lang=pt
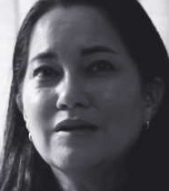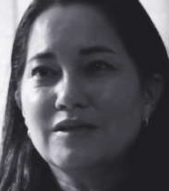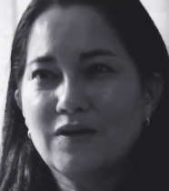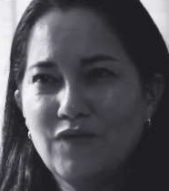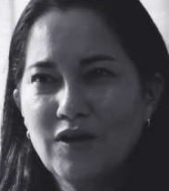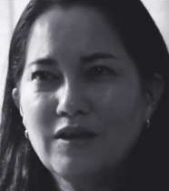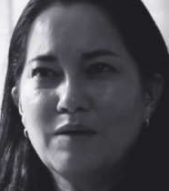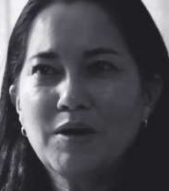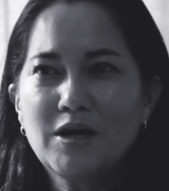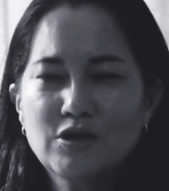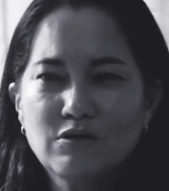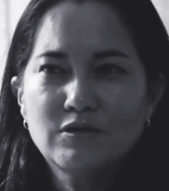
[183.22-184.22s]
Você vê que tem uma
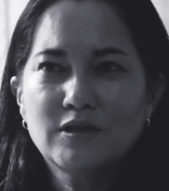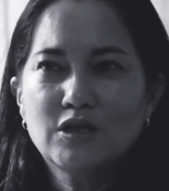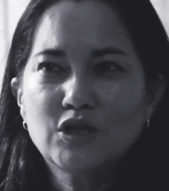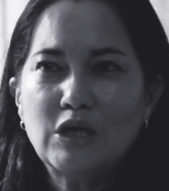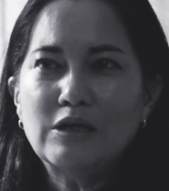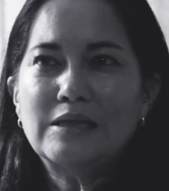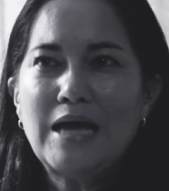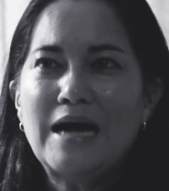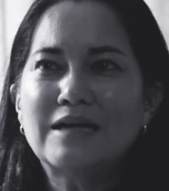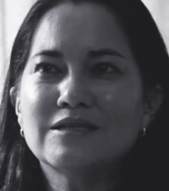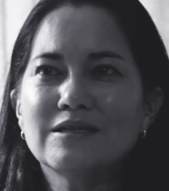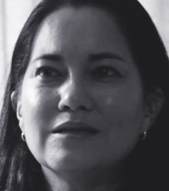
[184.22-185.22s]
questão de
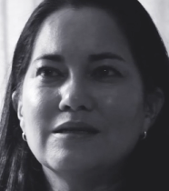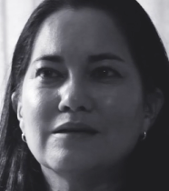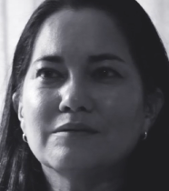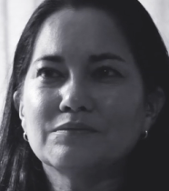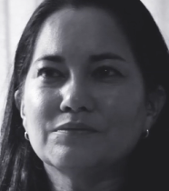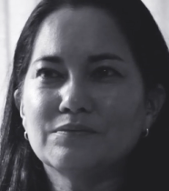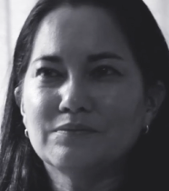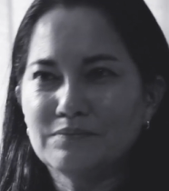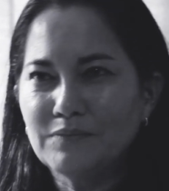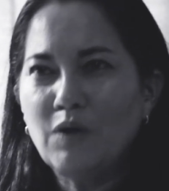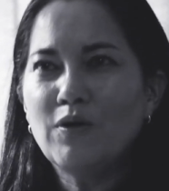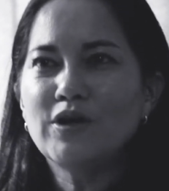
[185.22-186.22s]
sexualidade aí
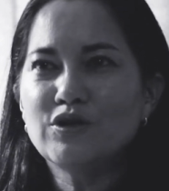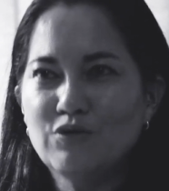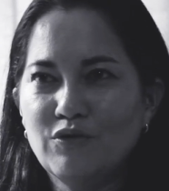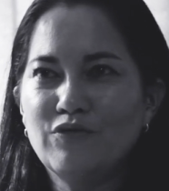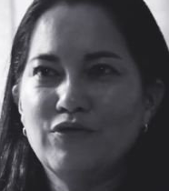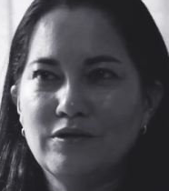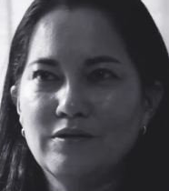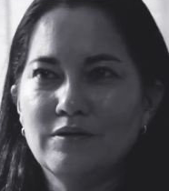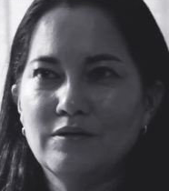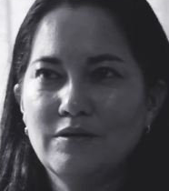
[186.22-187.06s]
mal resolvida.